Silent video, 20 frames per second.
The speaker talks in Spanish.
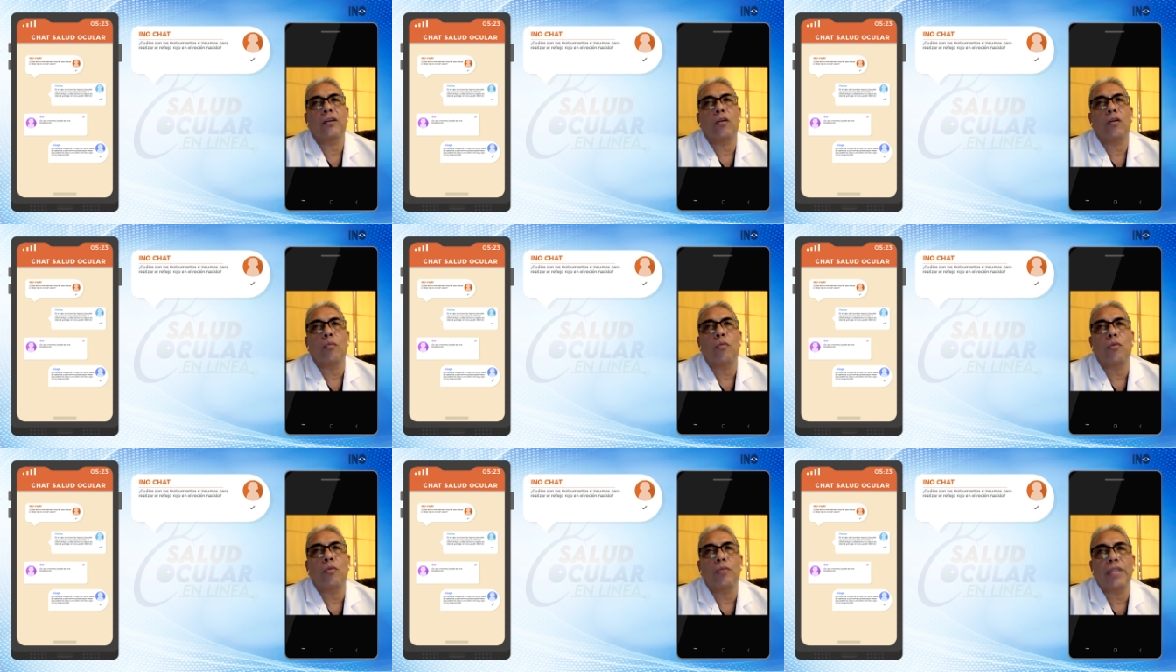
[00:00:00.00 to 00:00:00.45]

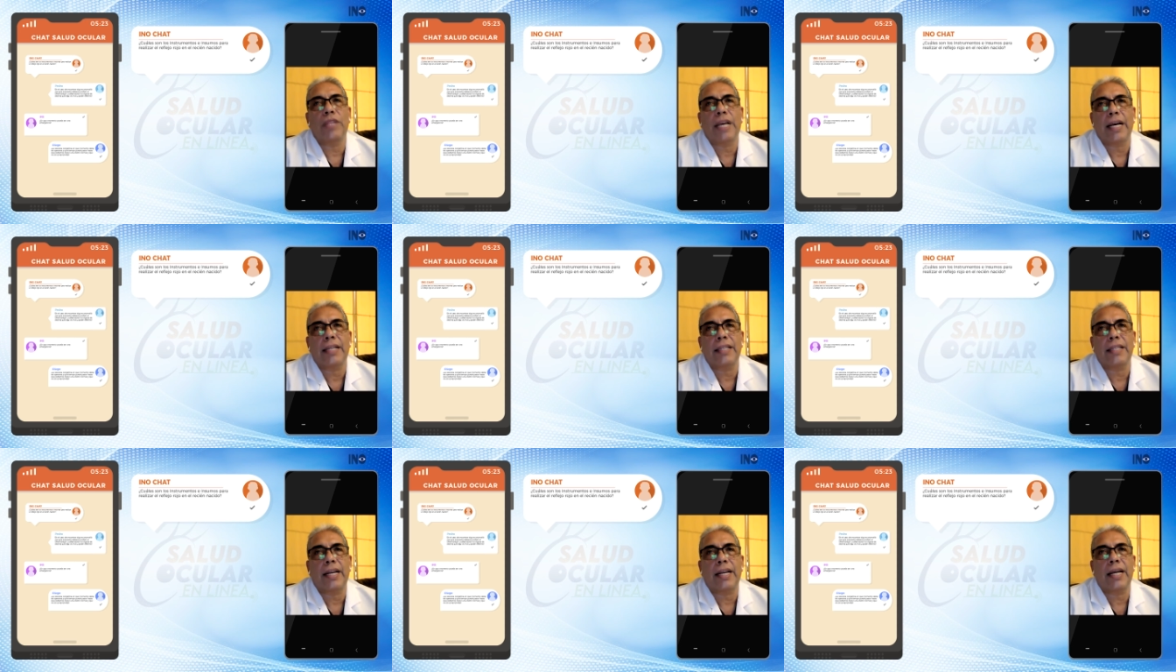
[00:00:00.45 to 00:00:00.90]
como una
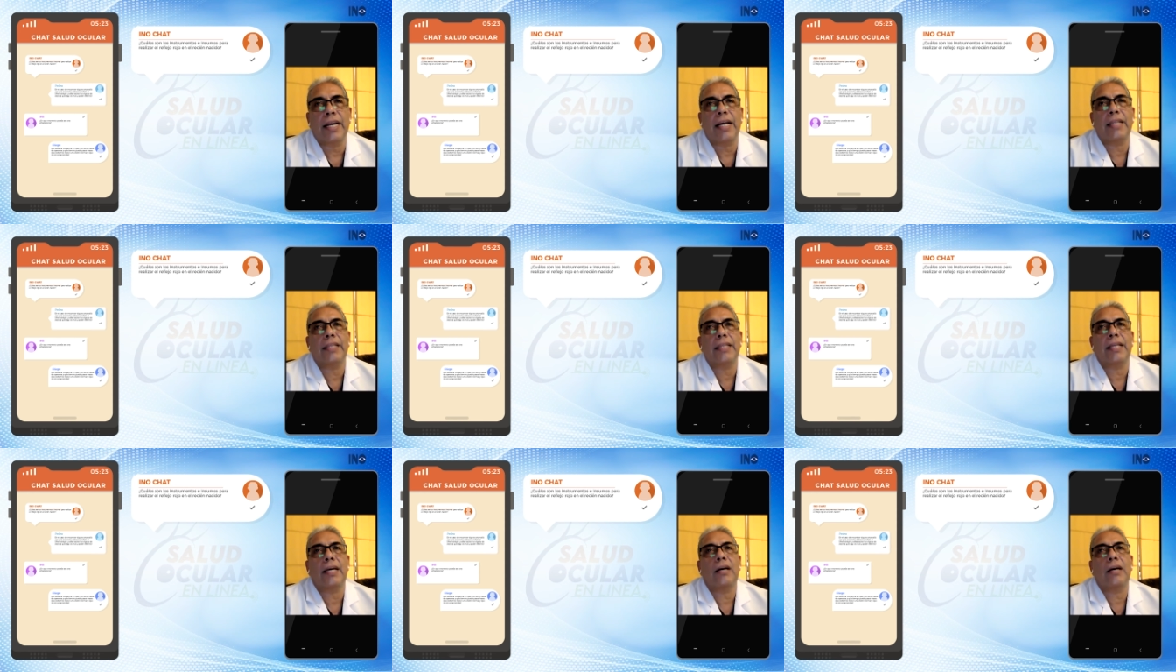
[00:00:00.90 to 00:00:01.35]

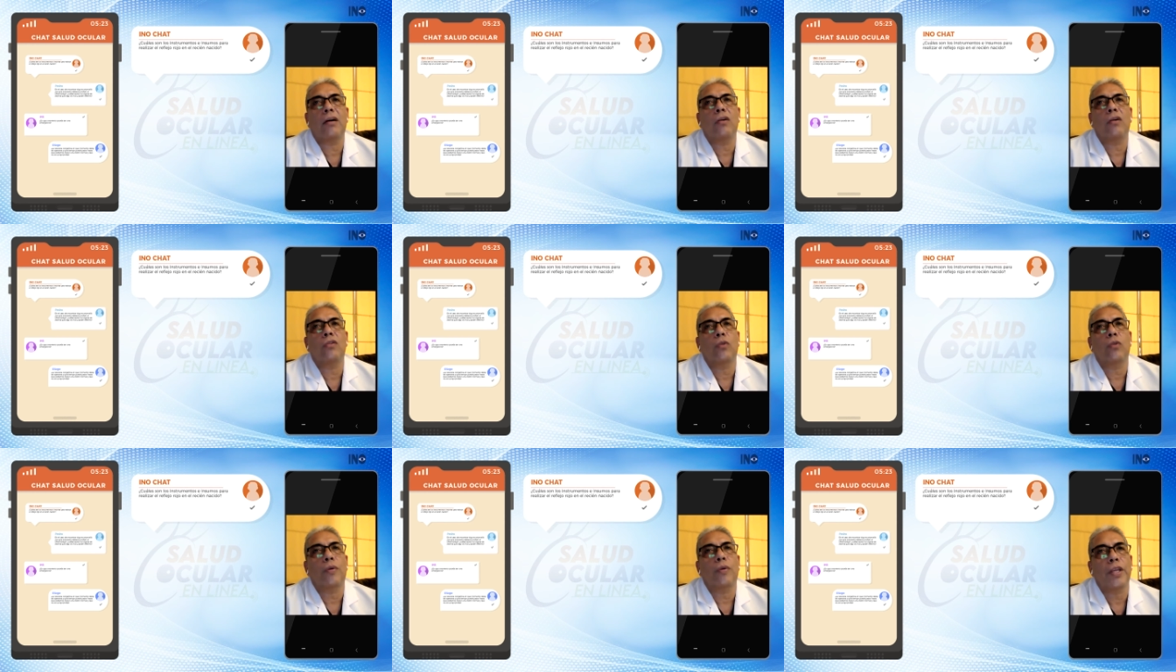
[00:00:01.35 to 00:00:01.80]
catarata
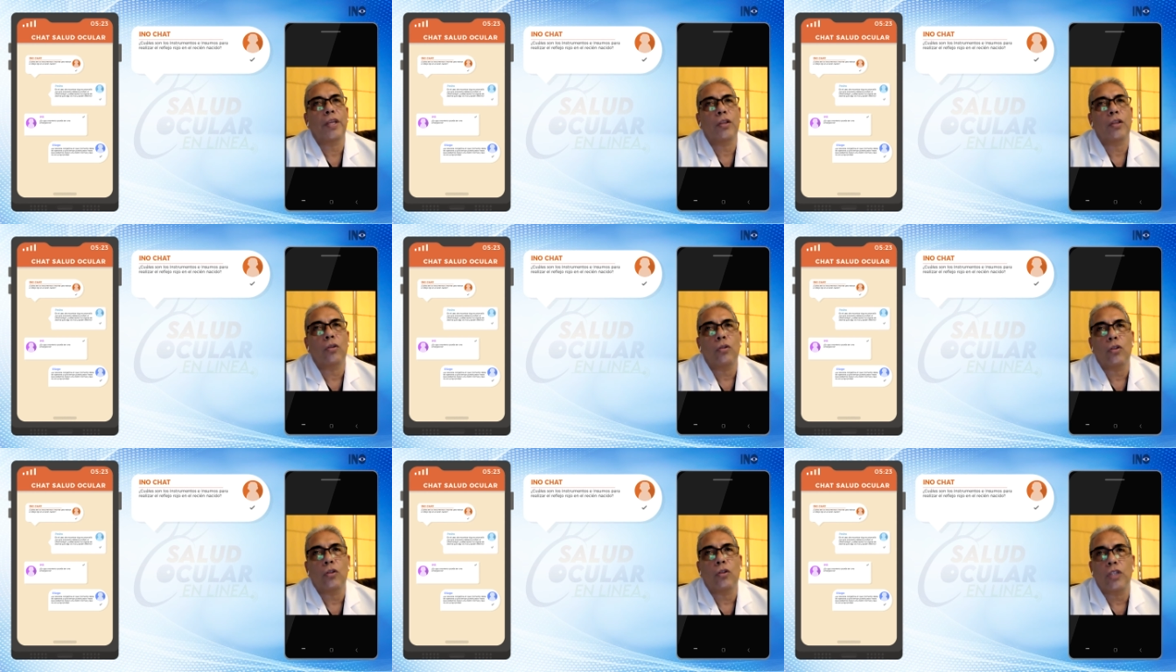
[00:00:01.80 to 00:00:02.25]
o todavía
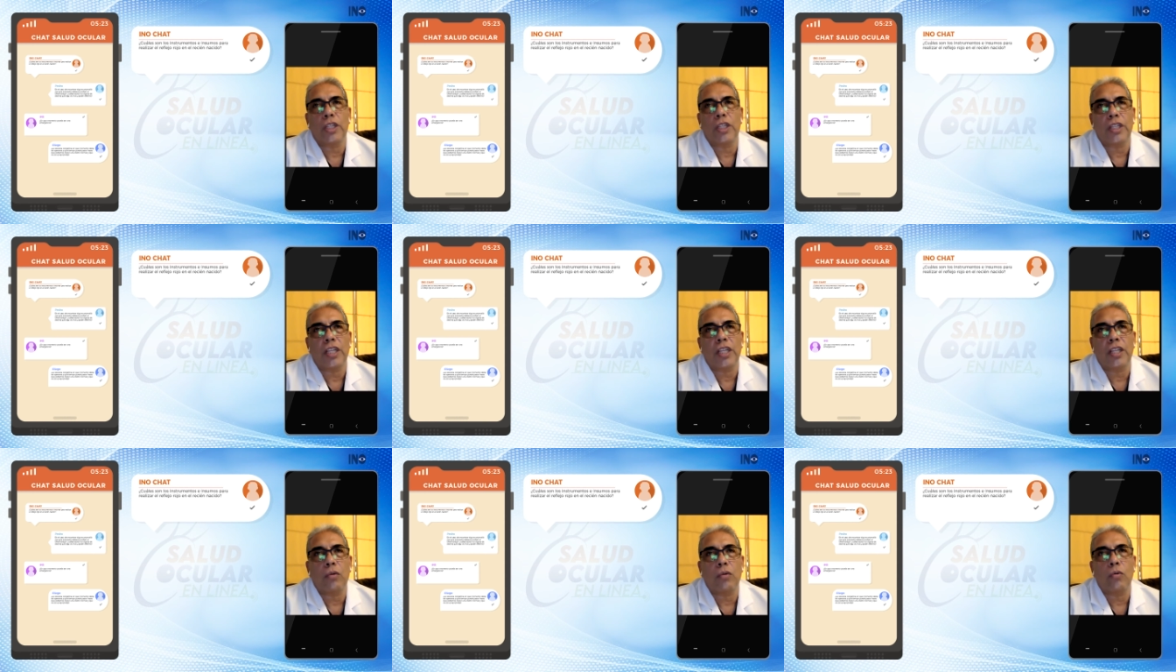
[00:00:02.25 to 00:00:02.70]
no
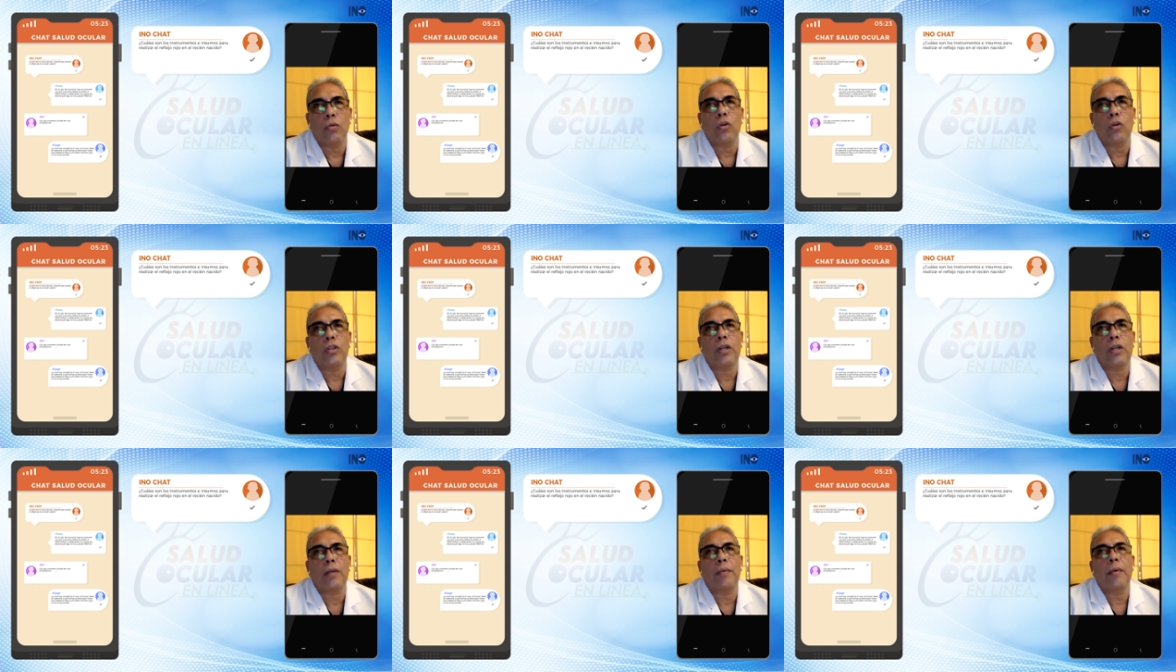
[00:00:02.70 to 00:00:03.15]
tiene
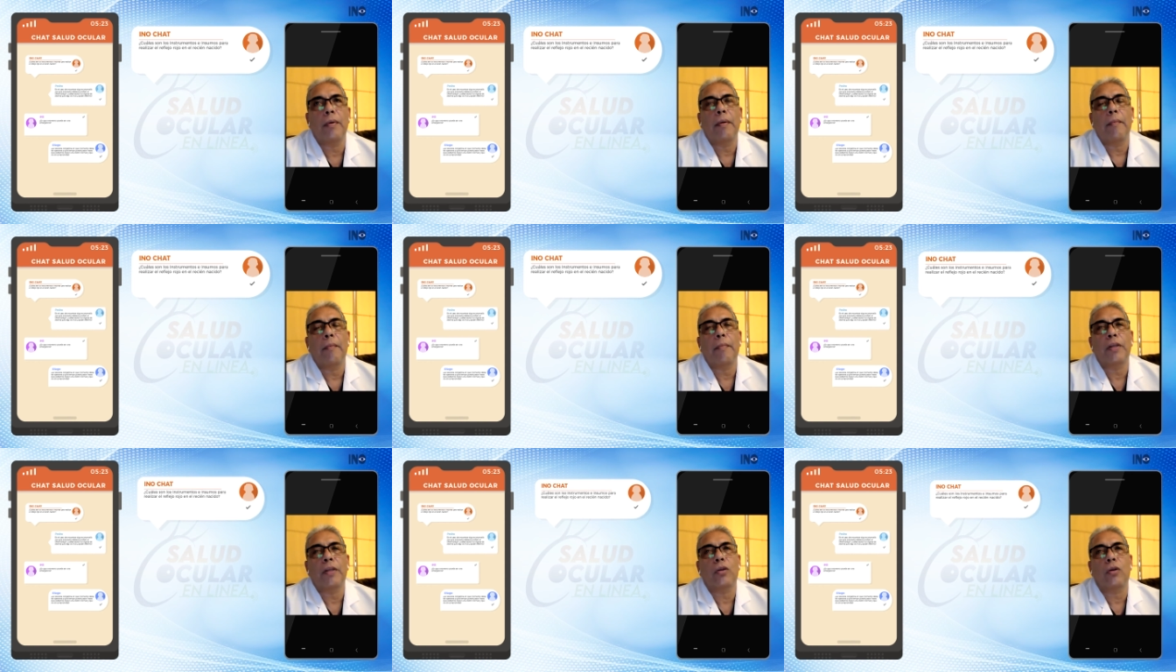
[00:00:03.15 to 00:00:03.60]
ninguna otra
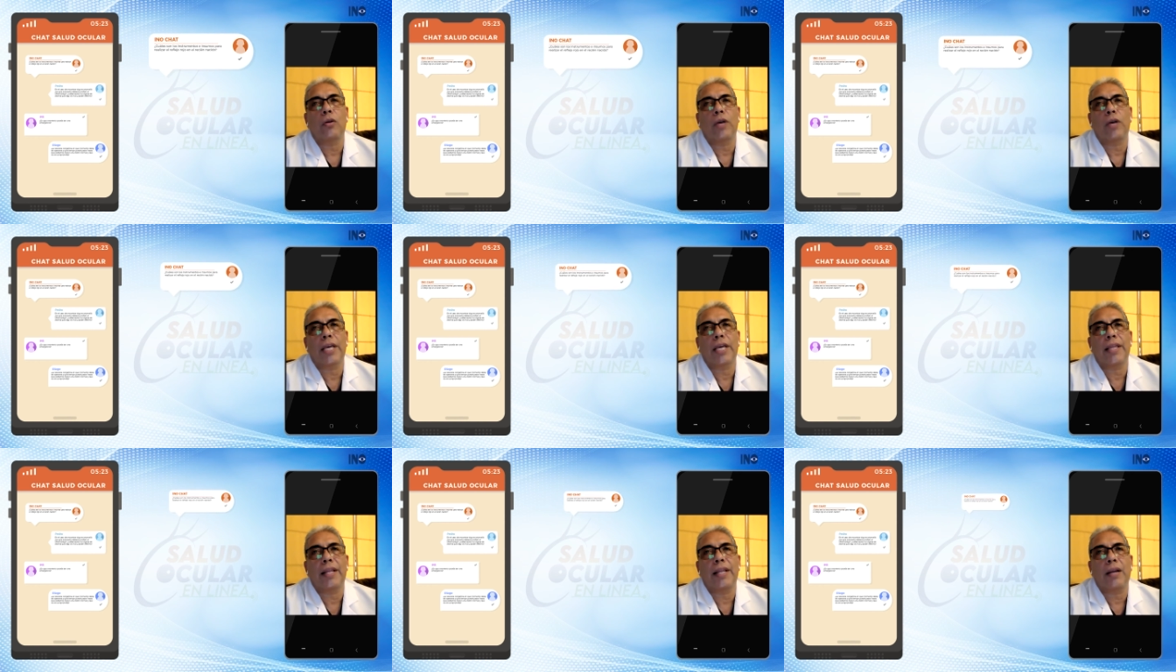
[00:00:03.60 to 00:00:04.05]

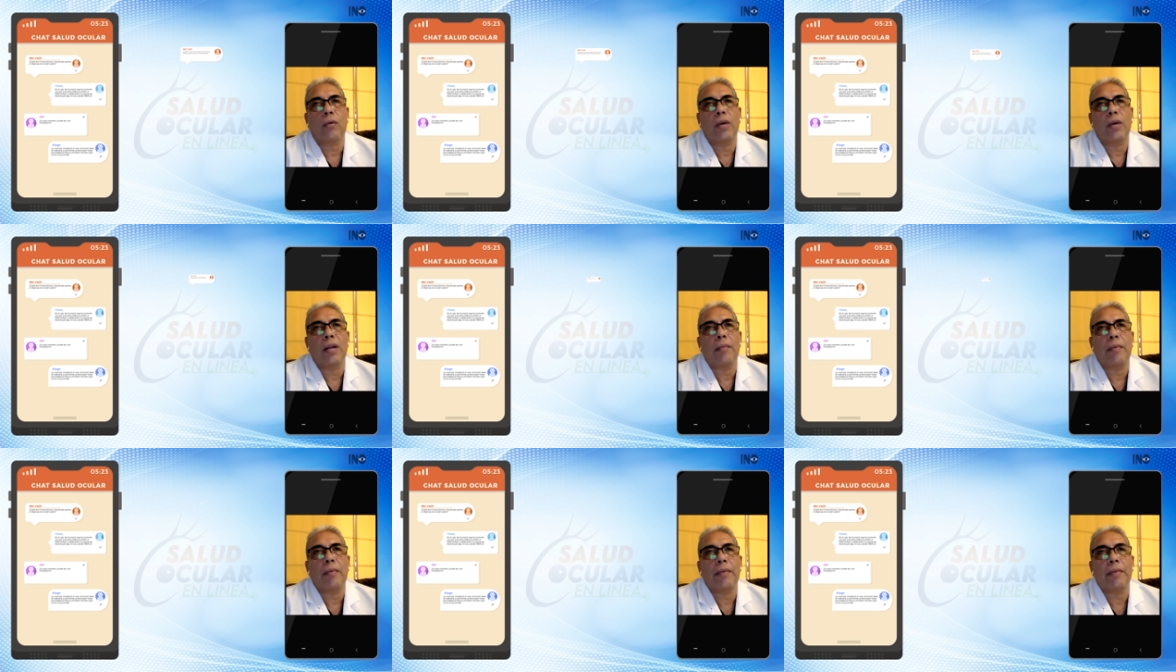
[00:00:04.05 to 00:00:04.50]
patología de la
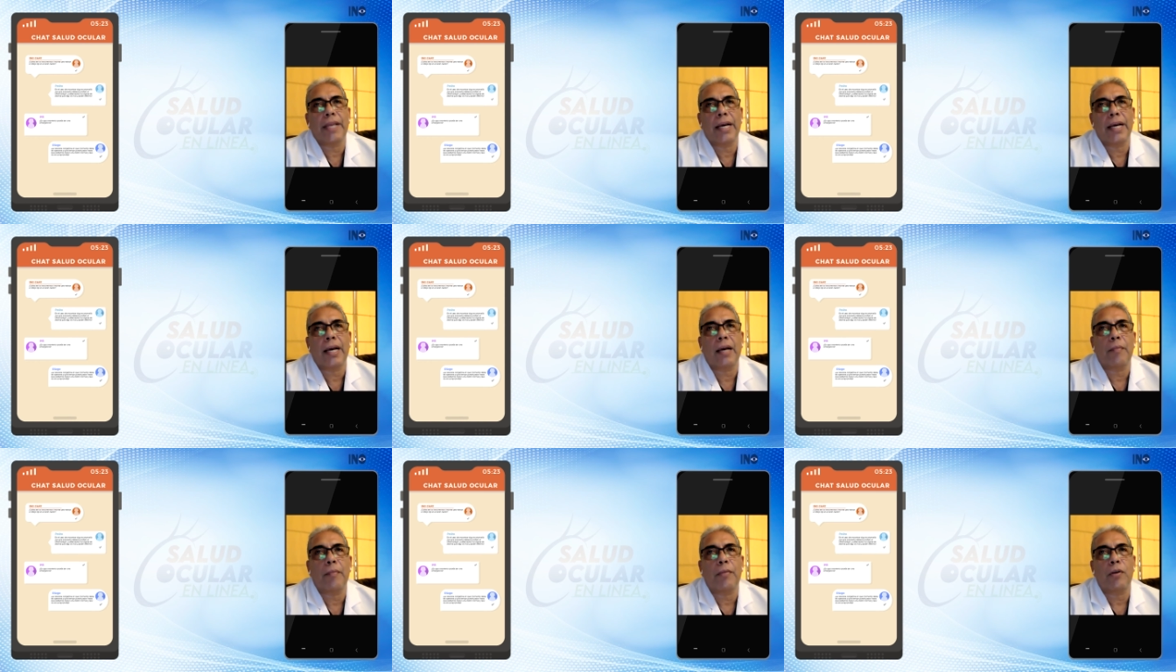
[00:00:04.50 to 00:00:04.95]
cual la mamá
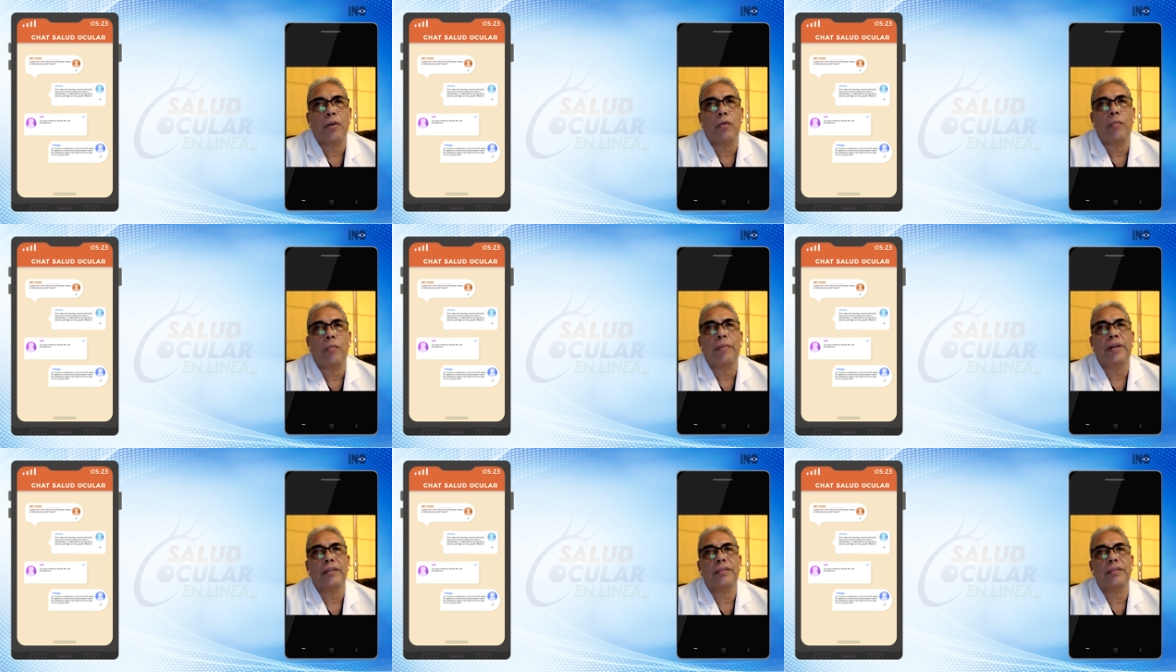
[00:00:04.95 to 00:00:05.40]
tenga que
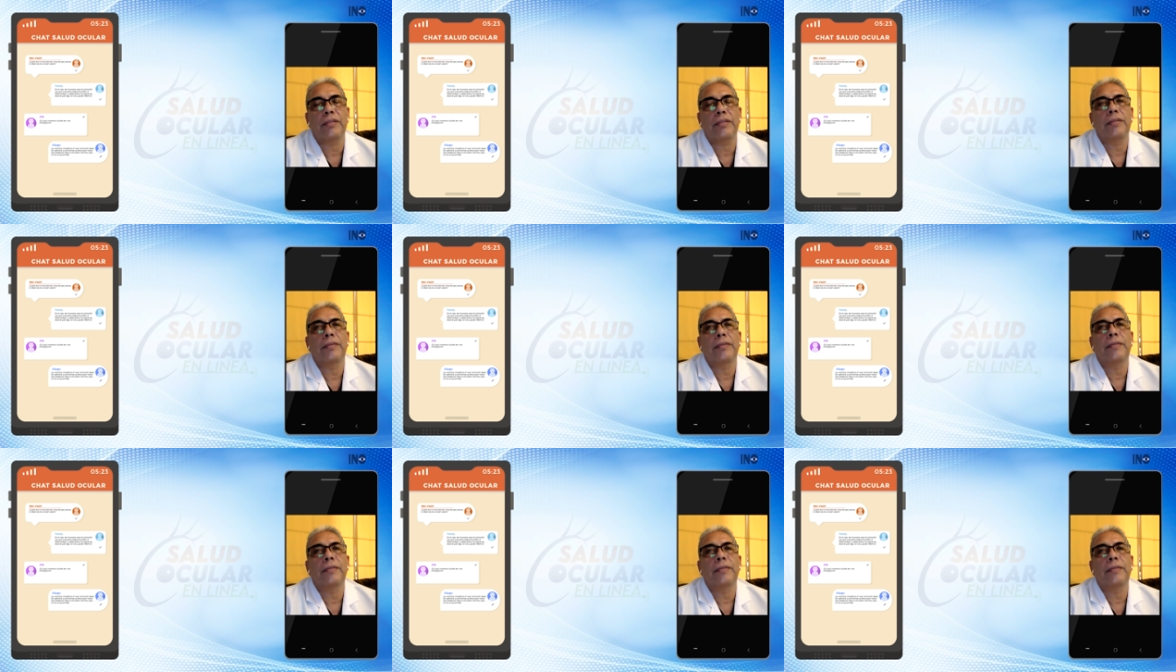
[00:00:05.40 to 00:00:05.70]
preocuparse.